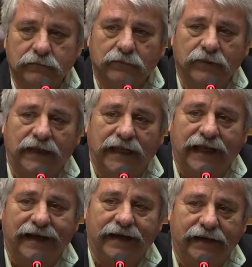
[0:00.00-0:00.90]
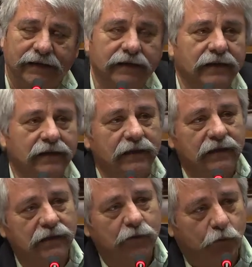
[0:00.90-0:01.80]
de las
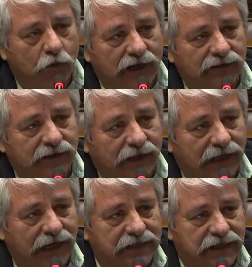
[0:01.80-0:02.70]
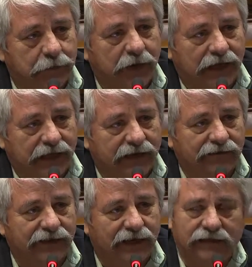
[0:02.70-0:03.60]
fuerzas de la Triple
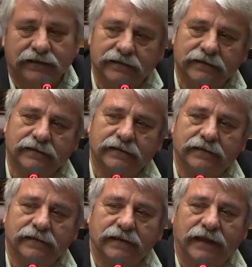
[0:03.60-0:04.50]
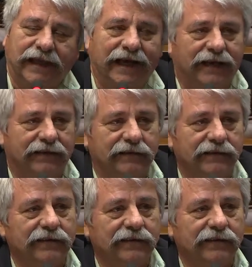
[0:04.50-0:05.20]
Alianza que han